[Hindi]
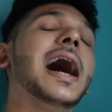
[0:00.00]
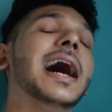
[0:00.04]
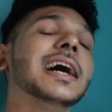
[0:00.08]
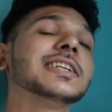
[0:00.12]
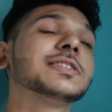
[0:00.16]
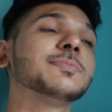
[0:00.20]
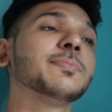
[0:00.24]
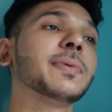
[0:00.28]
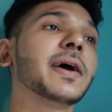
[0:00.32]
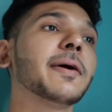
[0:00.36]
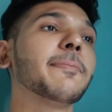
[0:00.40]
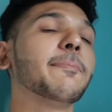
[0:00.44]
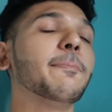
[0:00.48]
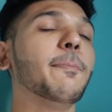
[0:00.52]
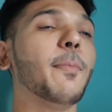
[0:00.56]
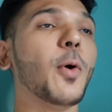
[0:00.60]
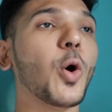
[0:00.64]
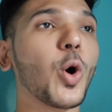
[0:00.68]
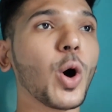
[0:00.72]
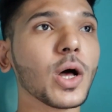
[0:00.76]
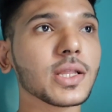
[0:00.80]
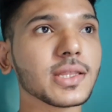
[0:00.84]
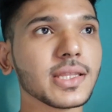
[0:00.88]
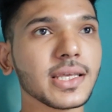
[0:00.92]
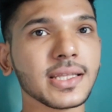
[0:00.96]
आज मैं
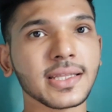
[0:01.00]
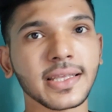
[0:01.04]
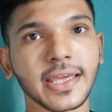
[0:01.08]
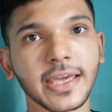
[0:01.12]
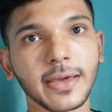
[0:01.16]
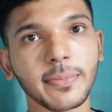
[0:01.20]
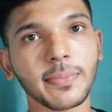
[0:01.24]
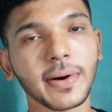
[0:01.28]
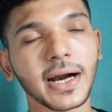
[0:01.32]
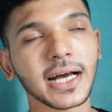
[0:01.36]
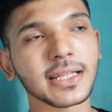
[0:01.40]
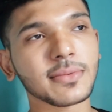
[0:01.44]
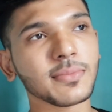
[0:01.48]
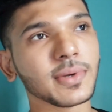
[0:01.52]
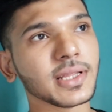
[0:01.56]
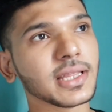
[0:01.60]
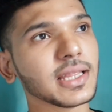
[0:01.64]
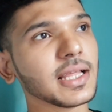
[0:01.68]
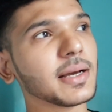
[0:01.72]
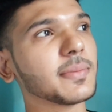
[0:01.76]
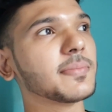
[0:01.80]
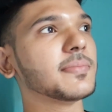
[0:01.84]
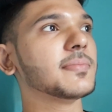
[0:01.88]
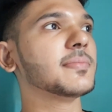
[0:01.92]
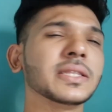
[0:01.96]
बहुत दिन के बाद
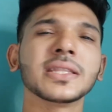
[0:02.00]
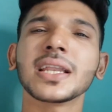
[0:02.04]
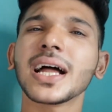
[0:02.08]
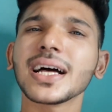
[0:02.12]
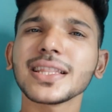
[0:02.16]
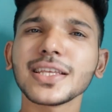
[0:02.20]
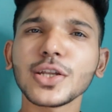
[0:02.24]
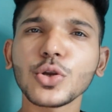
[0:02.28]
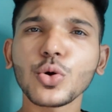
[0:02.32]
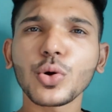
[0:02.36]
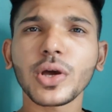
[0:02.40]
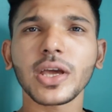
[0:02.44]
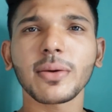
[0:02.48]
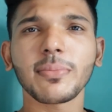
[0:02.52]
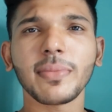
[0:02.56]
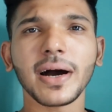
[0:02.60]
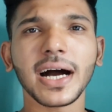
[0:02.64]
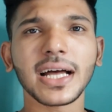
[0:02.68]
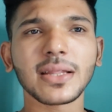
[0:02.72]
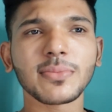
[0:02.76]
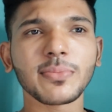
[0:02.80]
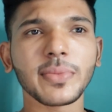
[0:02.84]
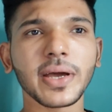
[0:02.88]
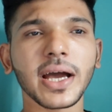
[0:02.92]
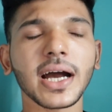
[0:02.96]
मतलब पंद्रह दिनों के
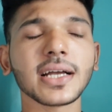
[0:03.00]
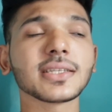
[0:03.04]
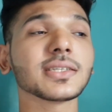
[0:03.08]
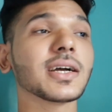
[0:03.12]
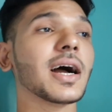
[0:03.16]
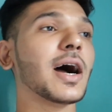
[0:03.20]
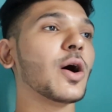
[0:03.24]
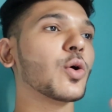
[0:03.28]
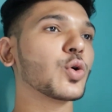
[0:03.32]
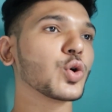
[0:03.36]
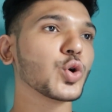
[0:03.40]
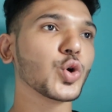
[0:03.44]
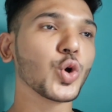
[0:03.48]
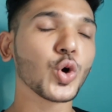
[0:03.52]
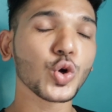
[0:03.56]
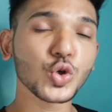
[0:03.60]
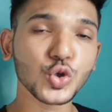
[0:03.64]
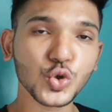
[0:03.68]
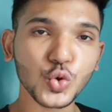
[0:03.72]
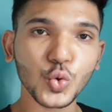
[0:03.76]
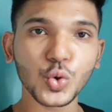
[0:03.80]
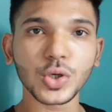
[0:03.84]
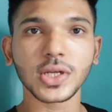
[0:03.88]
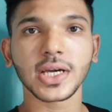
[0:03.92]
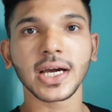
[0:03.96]
बाद मैं आज आउटडोर
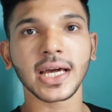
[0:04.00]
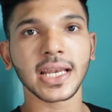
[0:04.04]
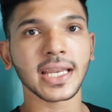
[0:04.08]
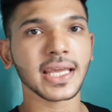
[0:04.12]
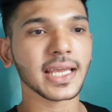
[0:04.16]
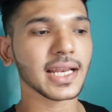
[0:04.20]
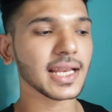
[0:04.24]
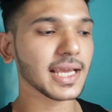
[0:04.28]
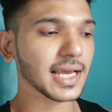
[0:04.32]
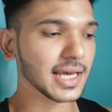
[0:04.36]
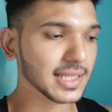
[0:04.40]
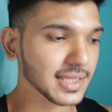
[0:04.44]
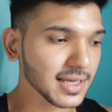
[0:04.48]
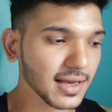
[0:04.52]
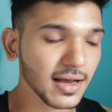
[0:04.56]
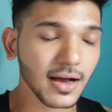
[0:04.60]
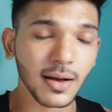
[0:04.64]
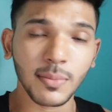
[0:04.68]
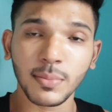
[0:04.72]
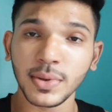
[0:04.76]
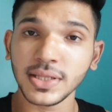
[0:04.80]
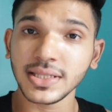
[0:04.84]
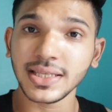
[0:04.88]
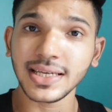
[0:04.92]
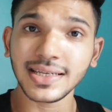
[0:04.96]
शूट करने के लिए गया था
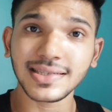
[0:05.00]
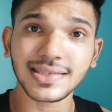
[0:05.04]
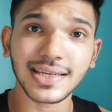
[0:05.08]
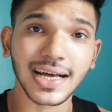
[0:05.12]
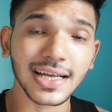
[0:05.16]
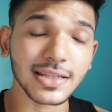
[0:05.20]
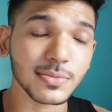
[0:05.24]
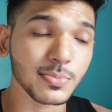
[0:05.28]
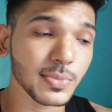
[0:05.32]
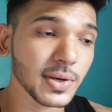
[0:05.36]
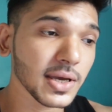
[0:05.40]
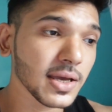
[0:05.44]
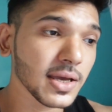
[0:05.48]
अमित के साथ